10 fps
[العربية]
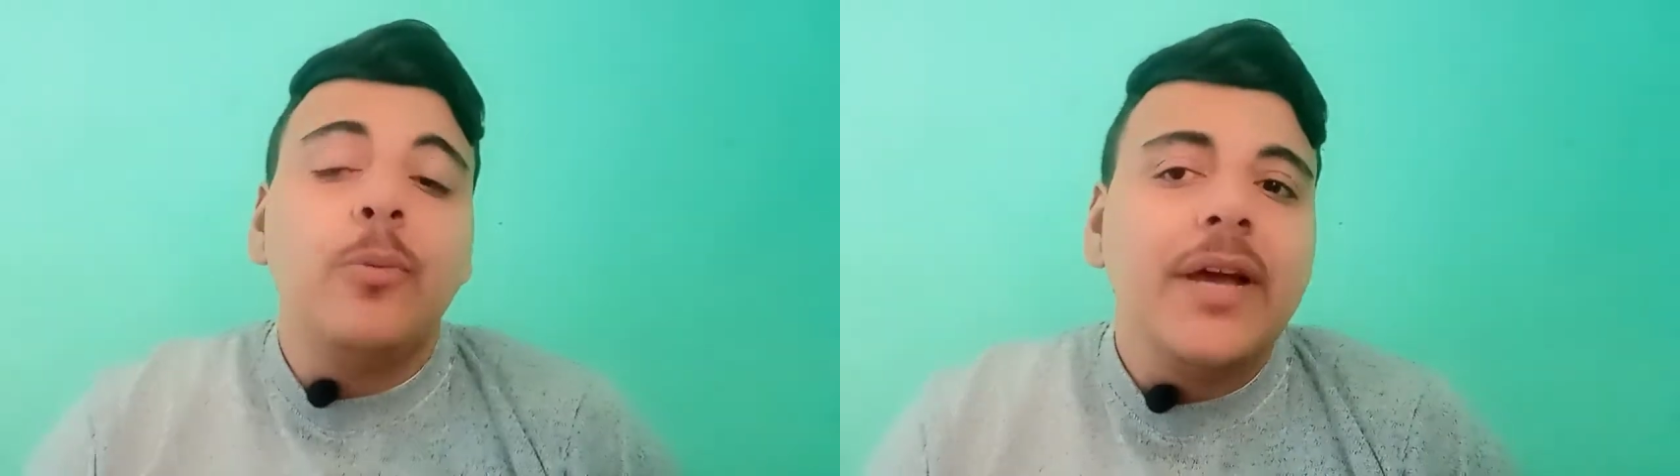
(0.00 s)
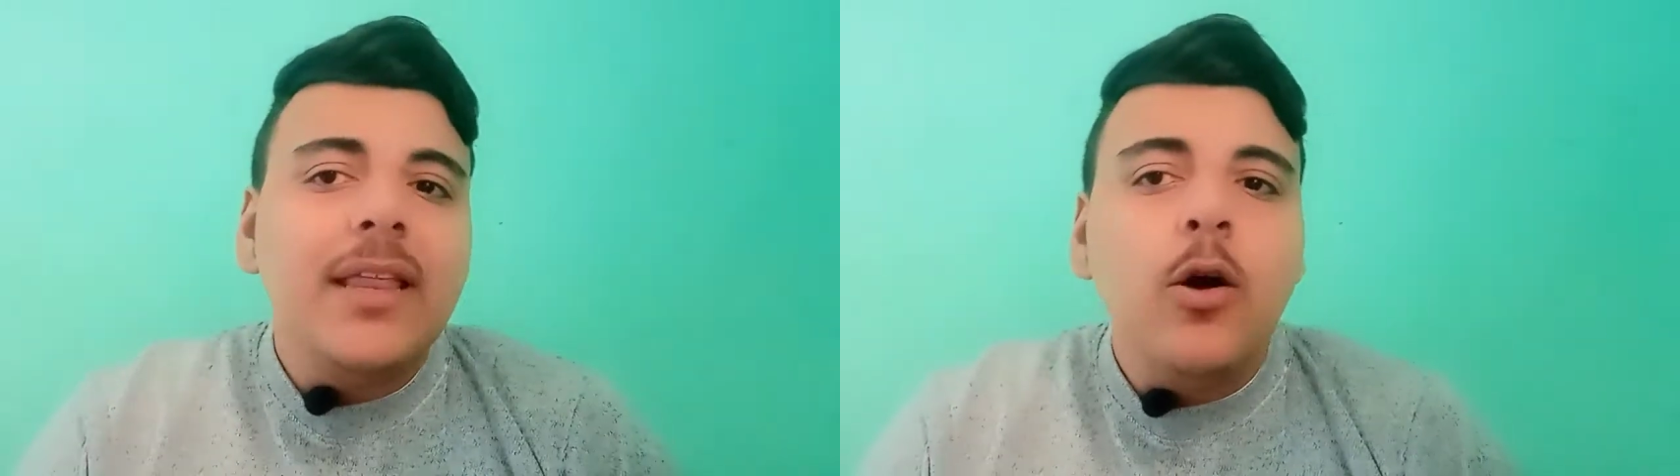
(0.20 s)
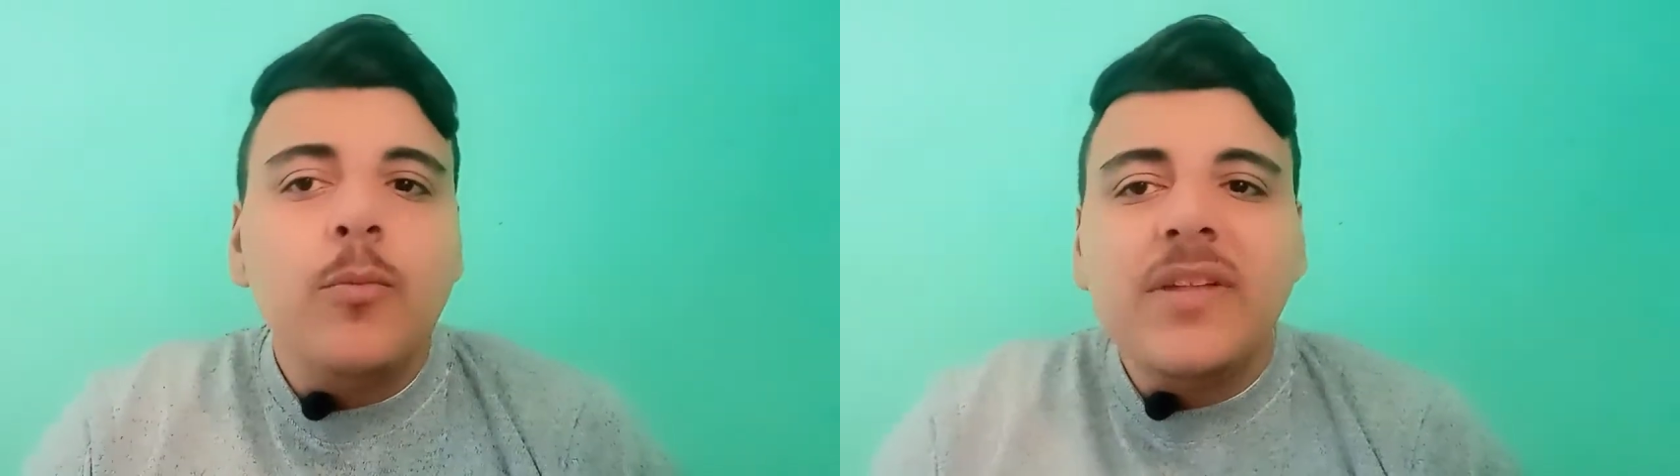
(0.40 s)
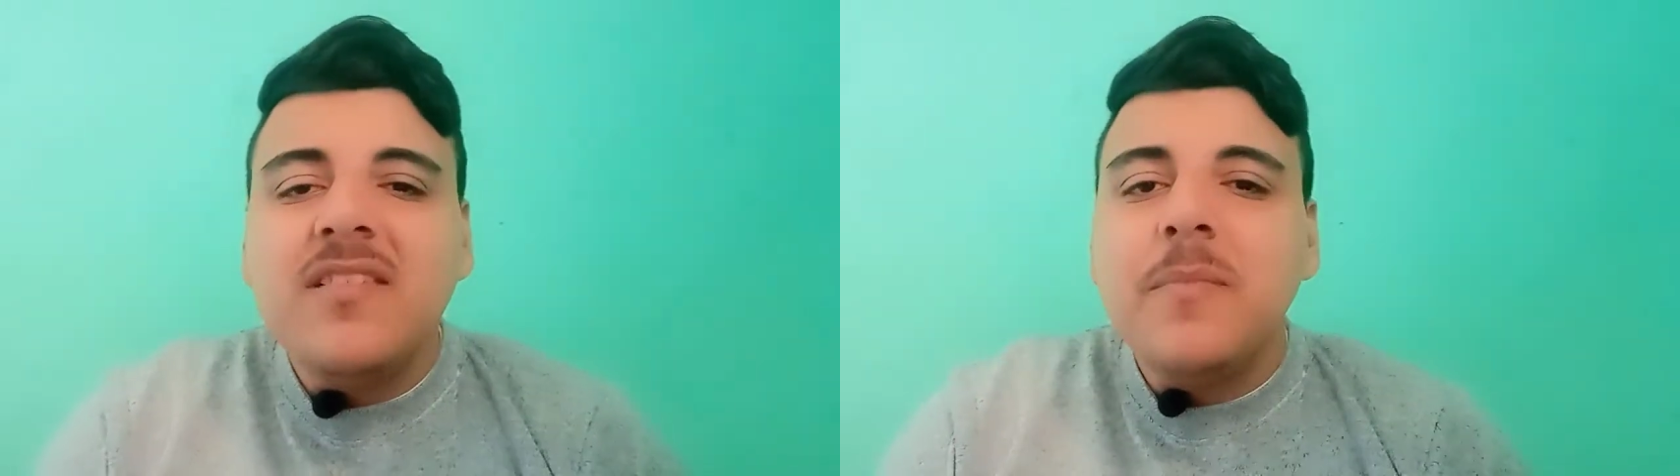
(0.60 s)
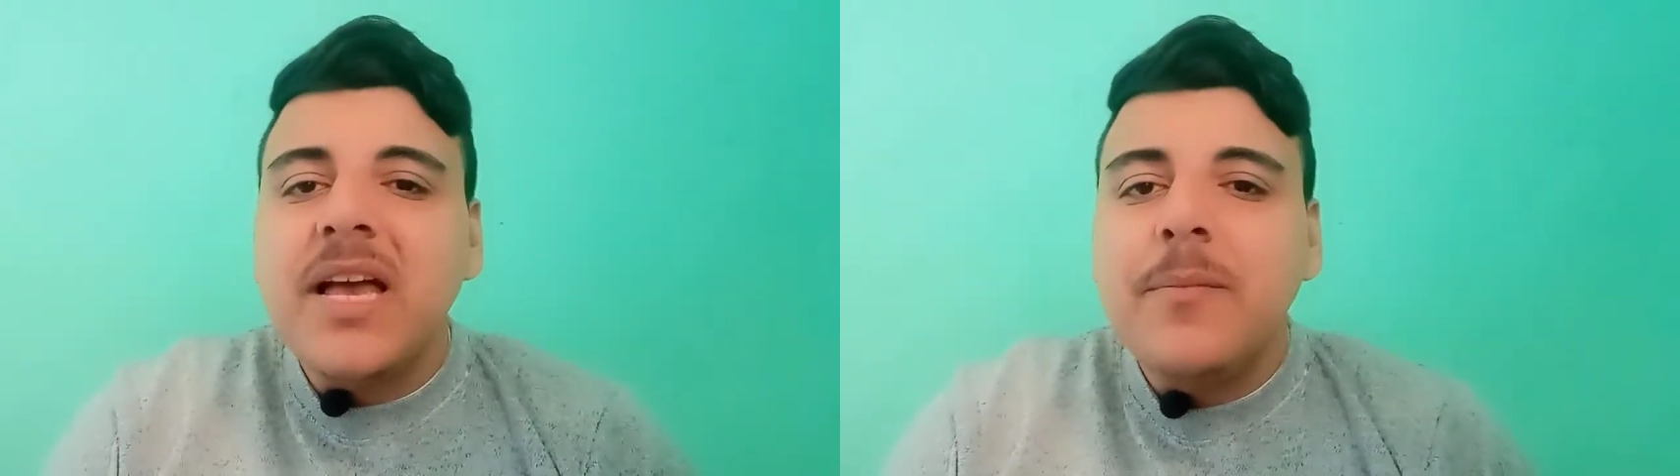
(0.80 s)
وبكده
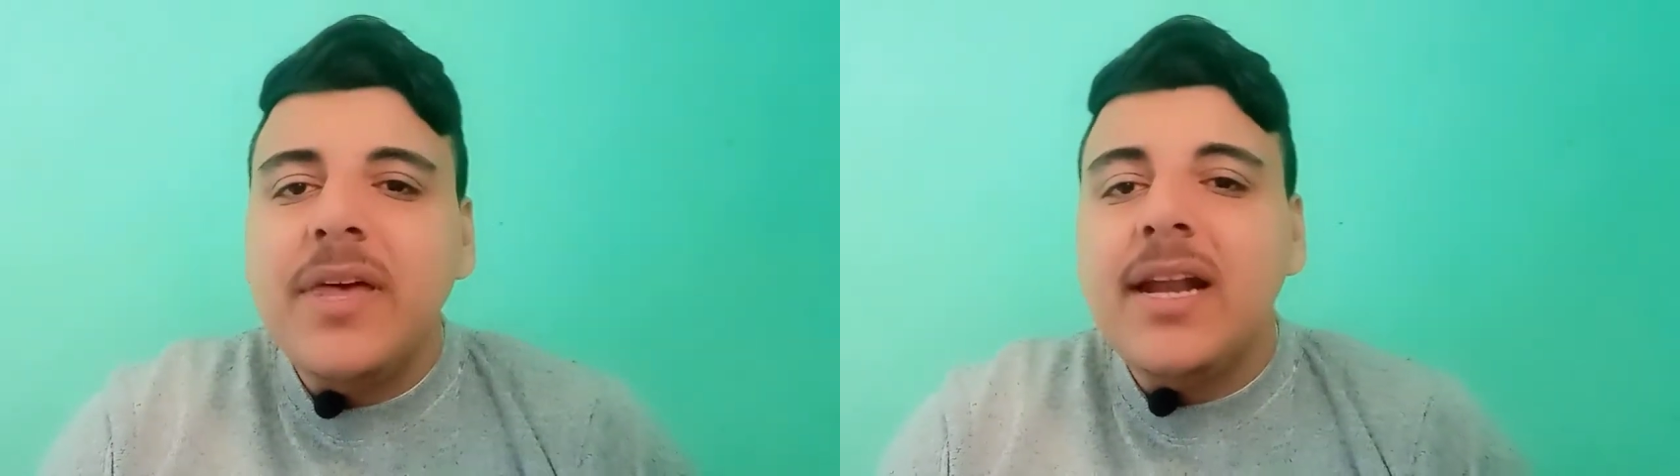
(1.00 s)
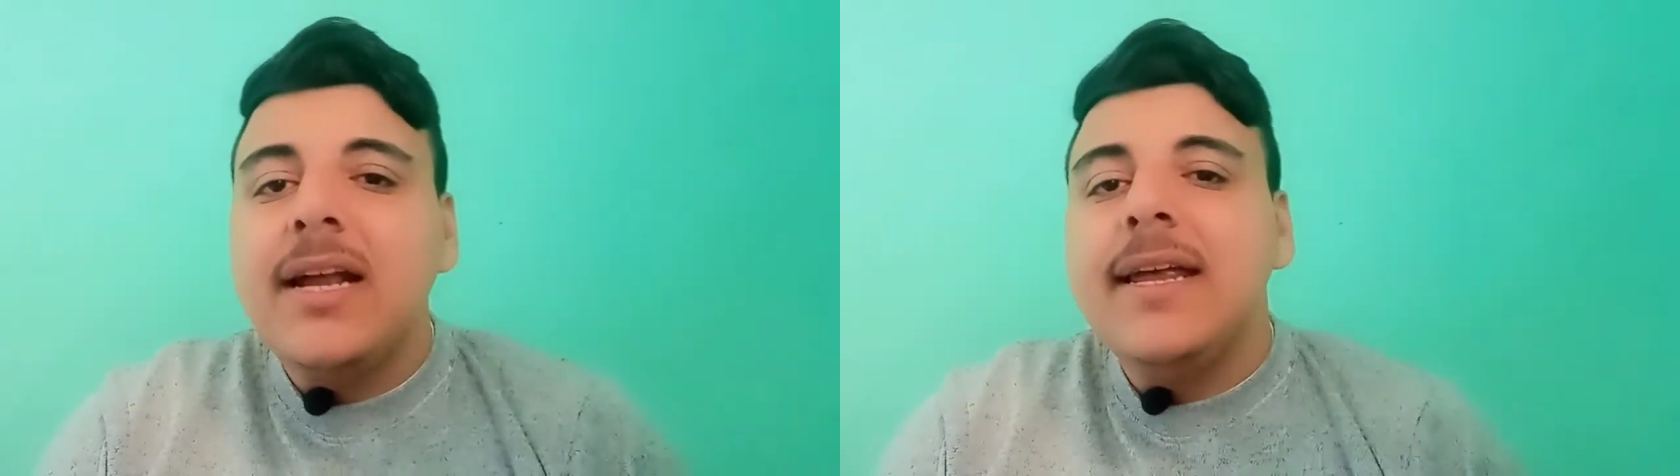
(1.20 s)
وبنسبه كبيره